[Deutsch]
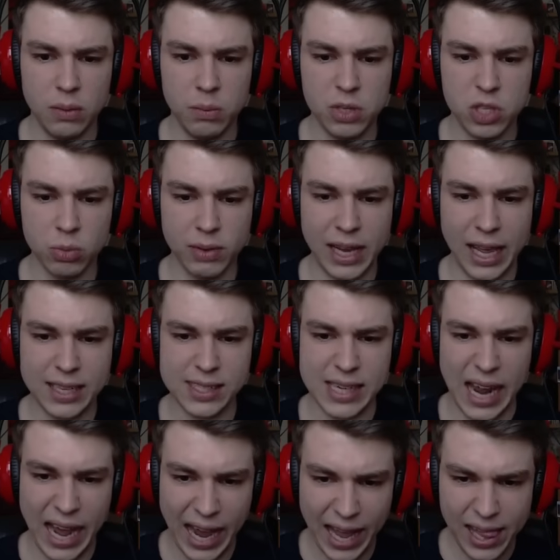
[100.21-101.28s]
mit so einem krassen
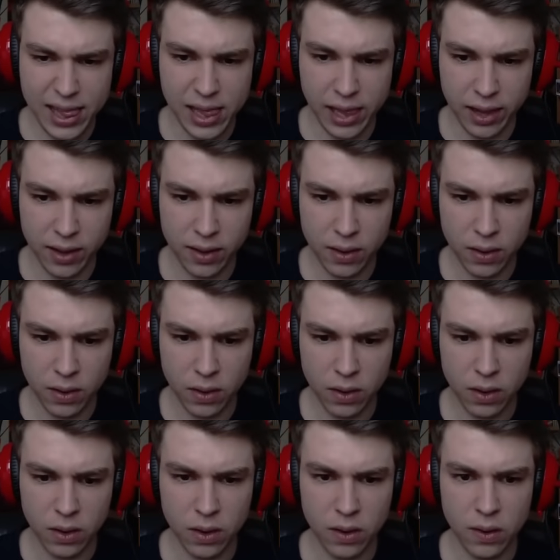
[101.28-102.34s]
Hall? Church.
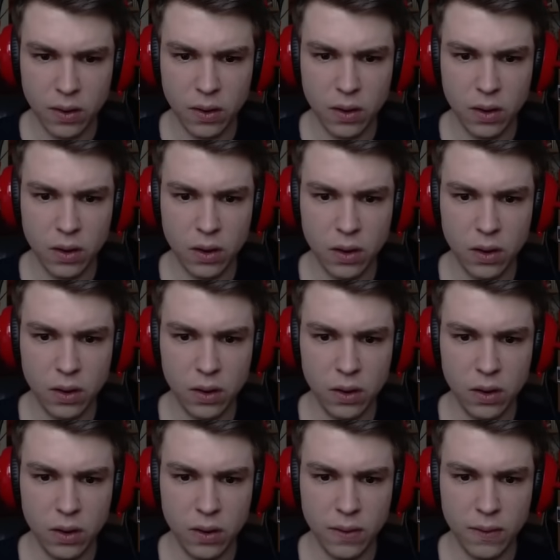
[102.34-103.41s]

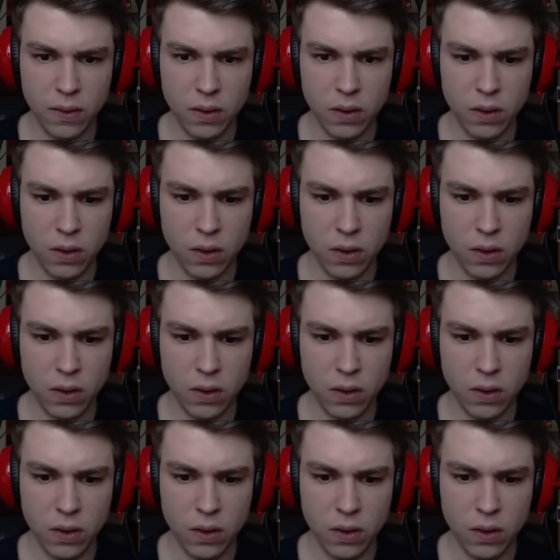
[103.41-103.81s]
No, no.